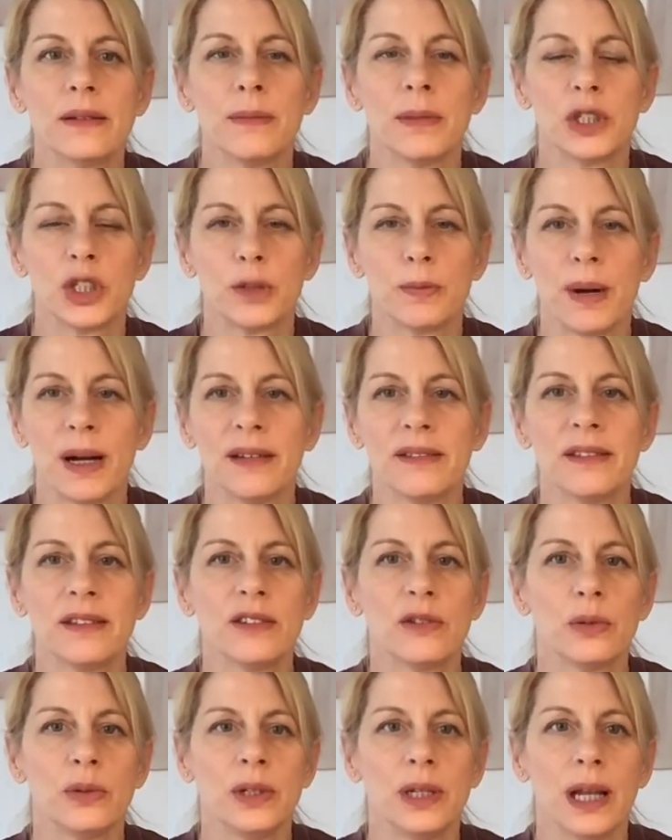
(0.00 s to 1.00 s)
Man spart sich
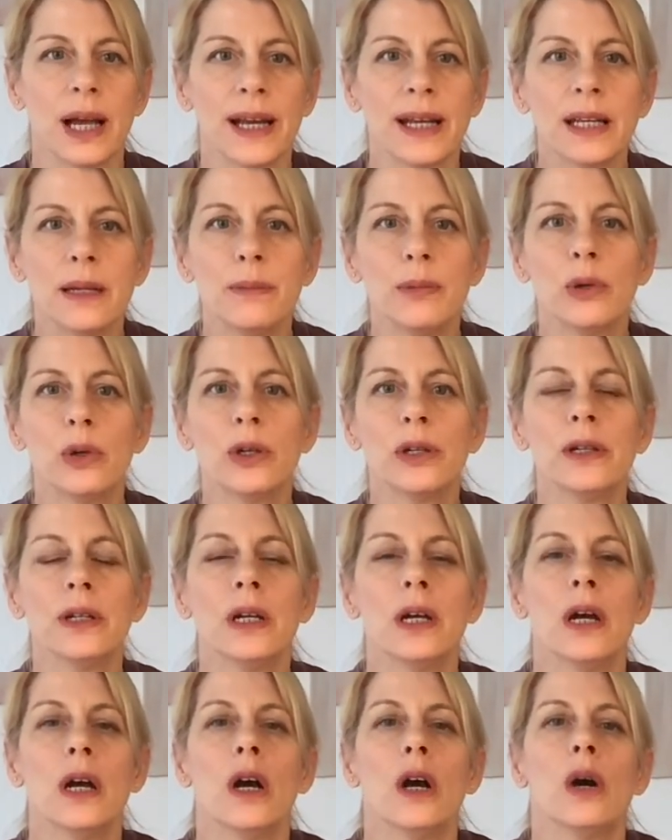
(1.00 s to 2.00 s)
so die Leihgebühren
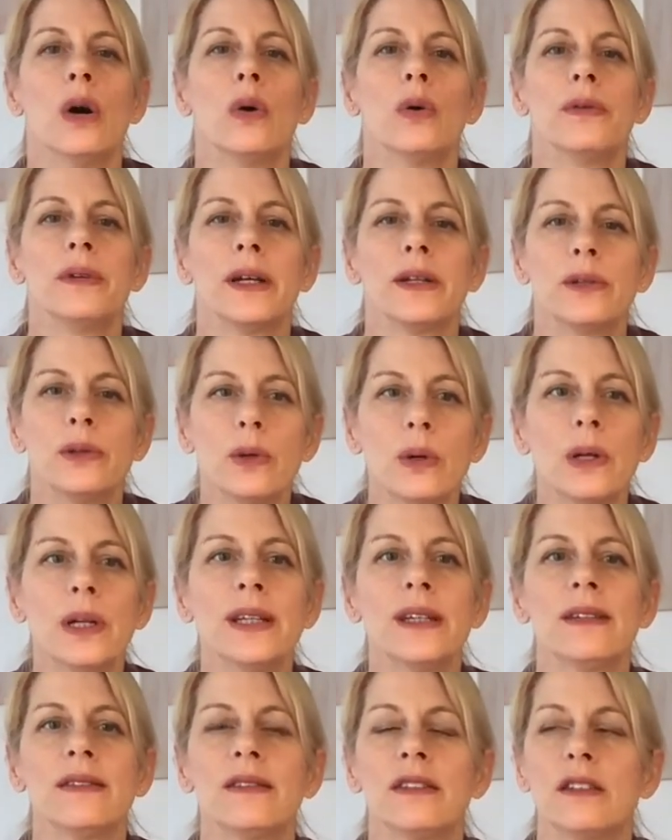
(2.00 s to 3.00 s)
und
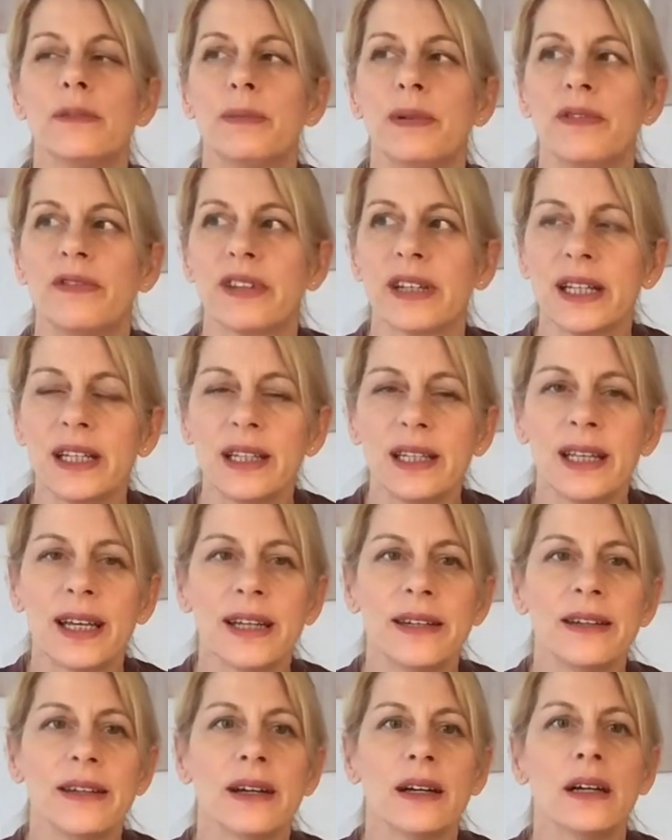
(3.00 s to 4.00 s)
natürlich ist es
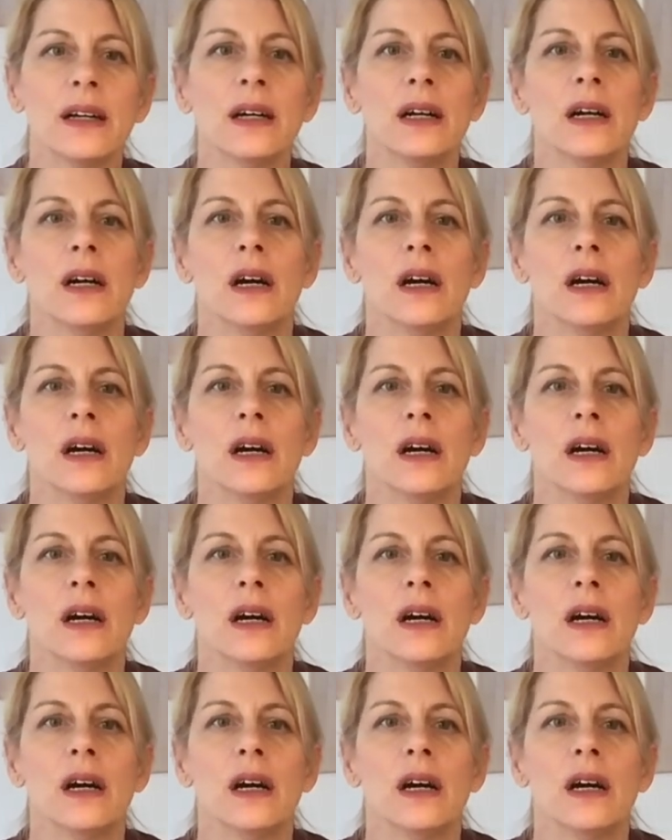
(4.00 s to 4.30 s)
befriedigender,